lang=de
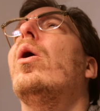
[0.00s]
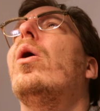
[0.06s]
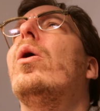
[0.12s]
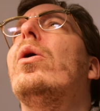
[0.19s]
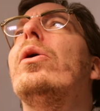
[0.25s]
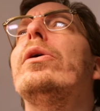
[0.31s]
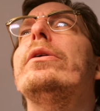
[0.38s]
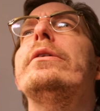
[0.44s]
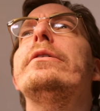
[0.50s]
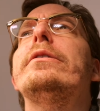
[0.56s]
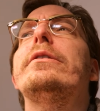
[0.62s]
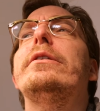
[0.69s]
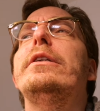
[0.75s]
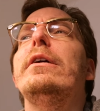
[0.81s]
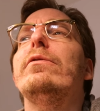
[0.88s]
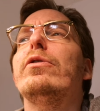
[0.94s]

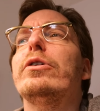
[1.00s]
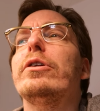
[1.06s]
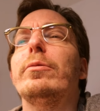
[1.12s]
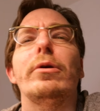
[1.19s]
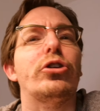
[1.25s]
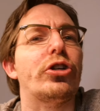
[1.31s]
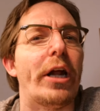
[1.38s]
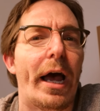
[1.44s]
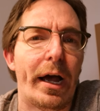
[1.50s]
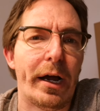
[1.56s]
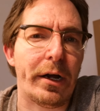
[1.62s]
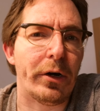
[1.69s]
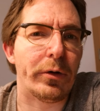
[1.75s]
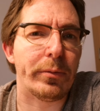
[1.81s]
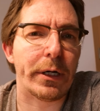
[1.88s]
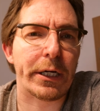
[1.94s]
Und die wurden immer
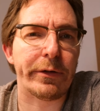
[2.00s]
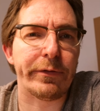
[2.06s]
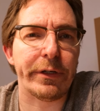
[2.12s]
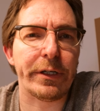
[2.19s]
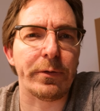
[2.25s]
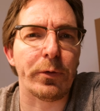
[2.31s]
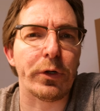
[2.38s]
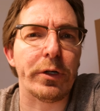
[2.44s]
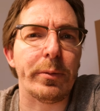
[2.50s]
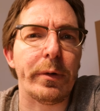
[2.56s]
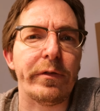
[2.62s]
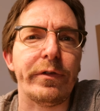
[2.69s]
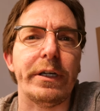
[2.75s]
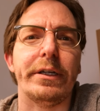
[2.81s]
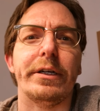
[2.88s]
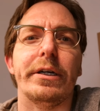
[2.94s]
stärker und mein Gewicht wurde
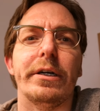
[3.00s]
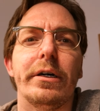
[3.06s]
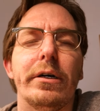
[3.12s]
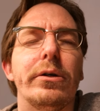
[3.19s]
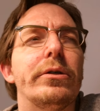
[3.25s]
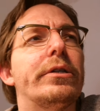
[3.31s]
immer weniger.